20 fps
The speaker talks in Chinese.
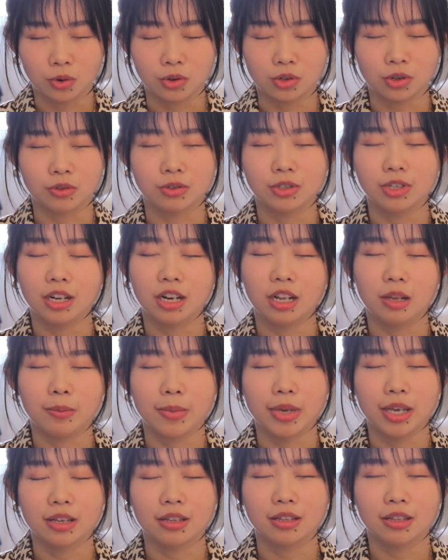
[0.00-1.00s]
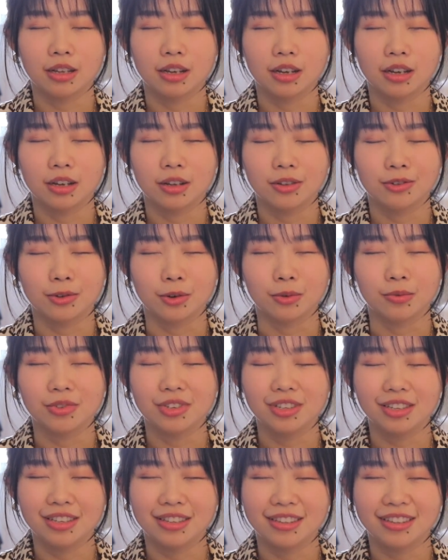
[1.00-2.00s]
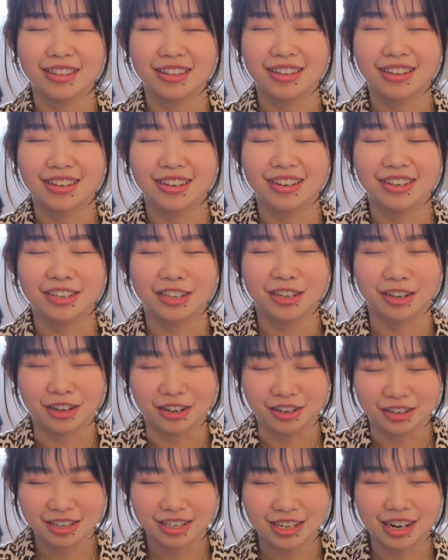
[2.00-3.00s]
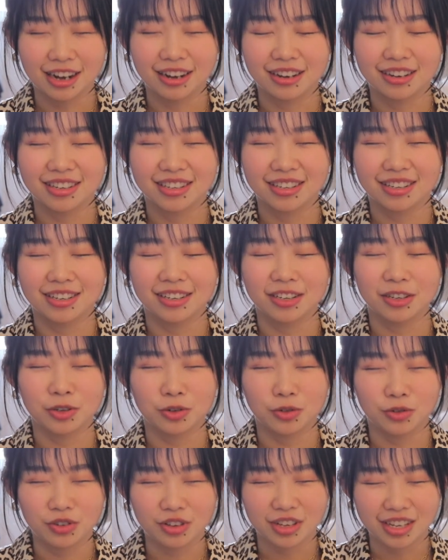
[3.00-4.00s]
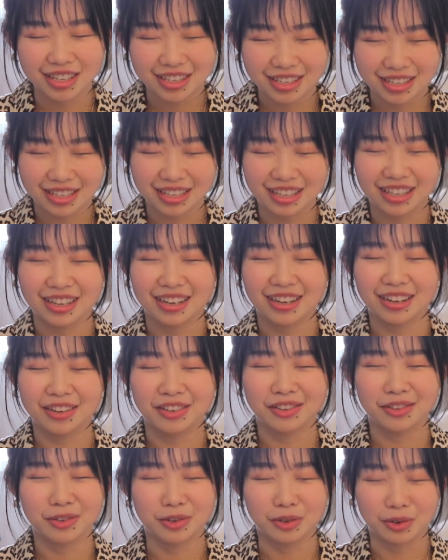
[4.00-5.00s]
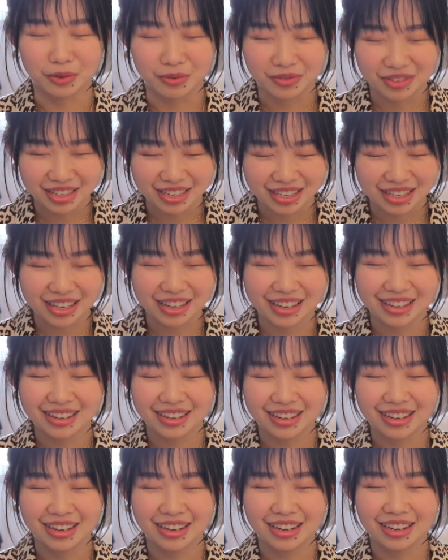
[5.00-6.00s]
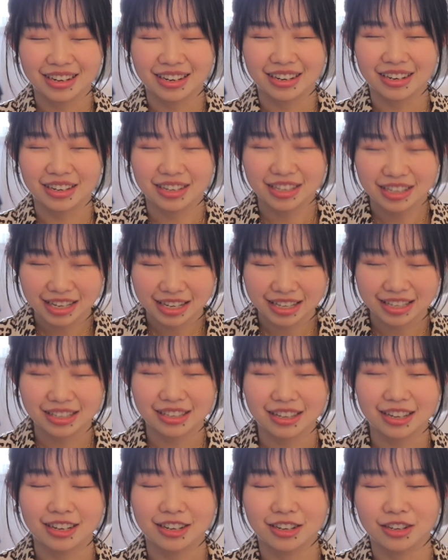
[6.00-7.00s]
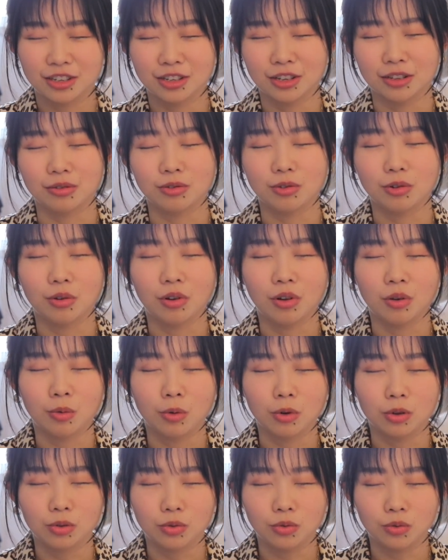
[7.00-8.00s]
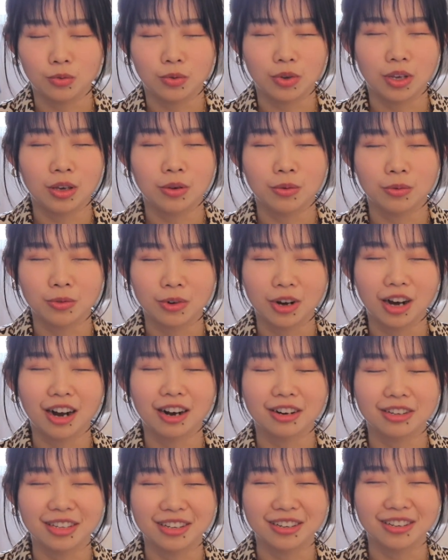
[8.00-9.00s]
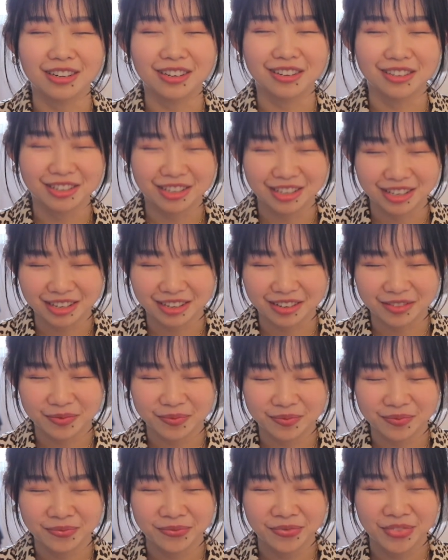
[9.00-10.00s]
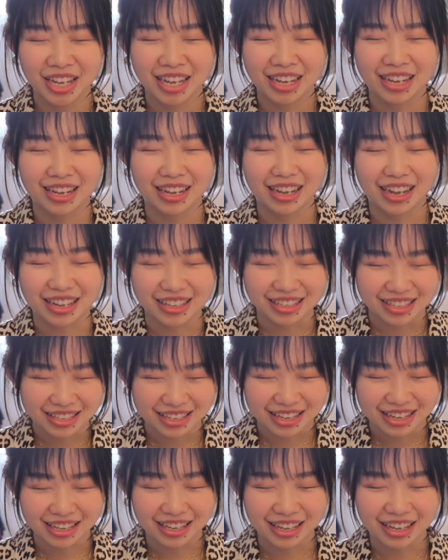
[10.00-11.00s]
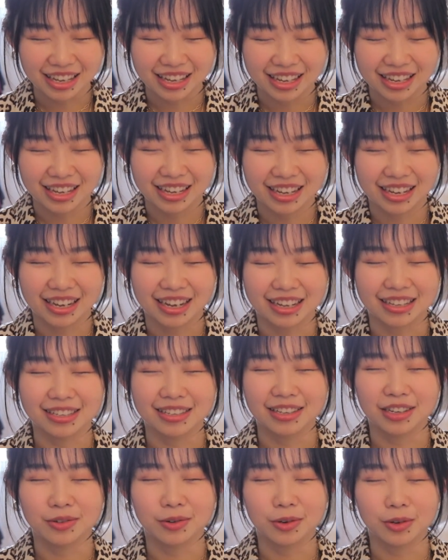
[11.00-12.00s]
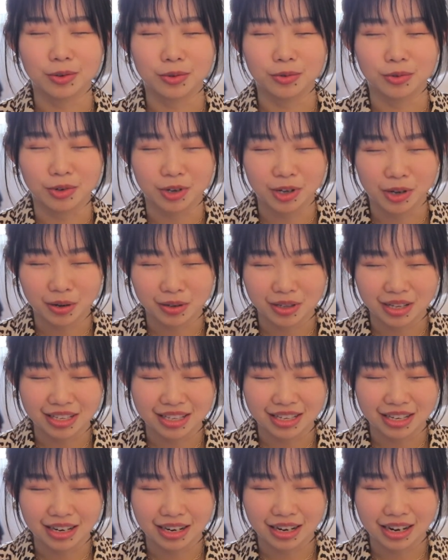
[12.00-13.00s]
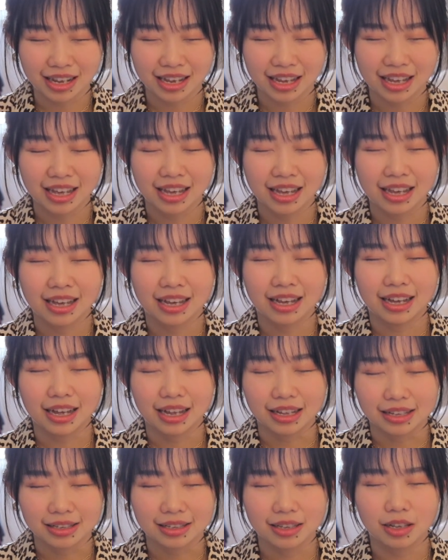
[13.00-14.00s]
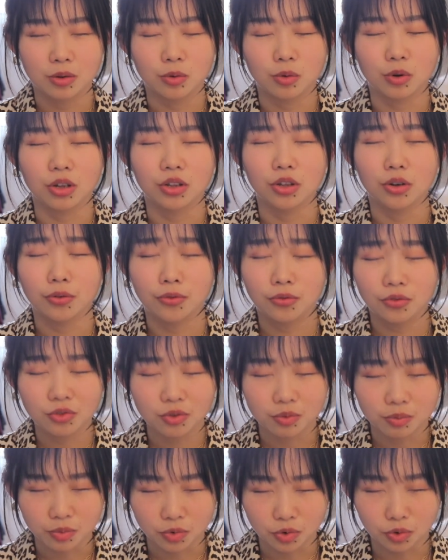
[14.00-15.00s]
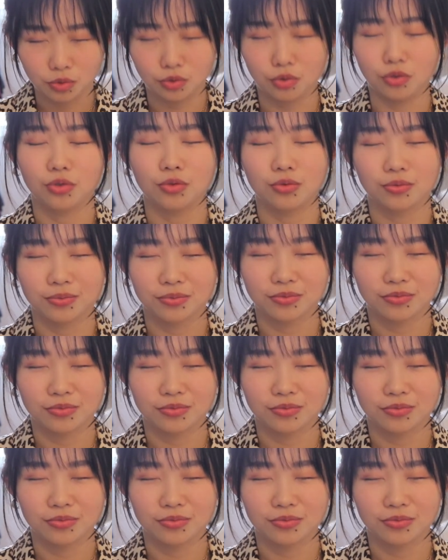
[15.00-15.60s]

我从这里面重新成长、学习、总结。”这些成就了我独一无二的人生，感谢你，感谢我所有的经历，感谢我的父母，